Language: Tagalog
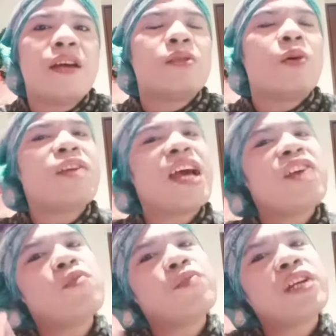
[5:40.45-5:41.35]
So,
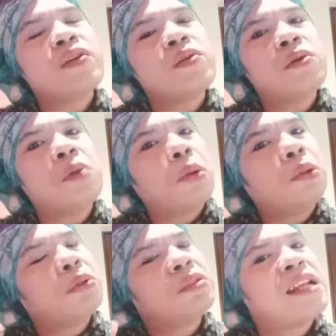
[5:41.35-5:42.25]
unahin ko muna yung
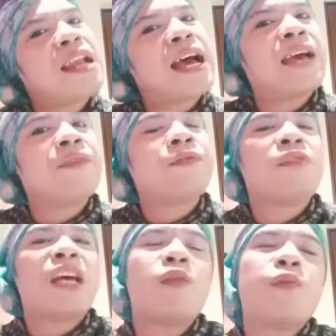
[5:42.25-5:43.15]
goal ko sa life,
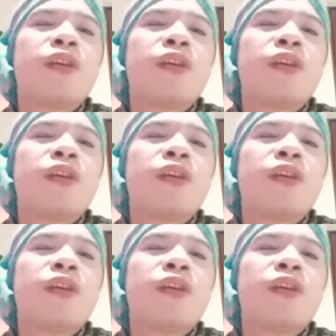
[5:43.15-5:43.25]
unahin ko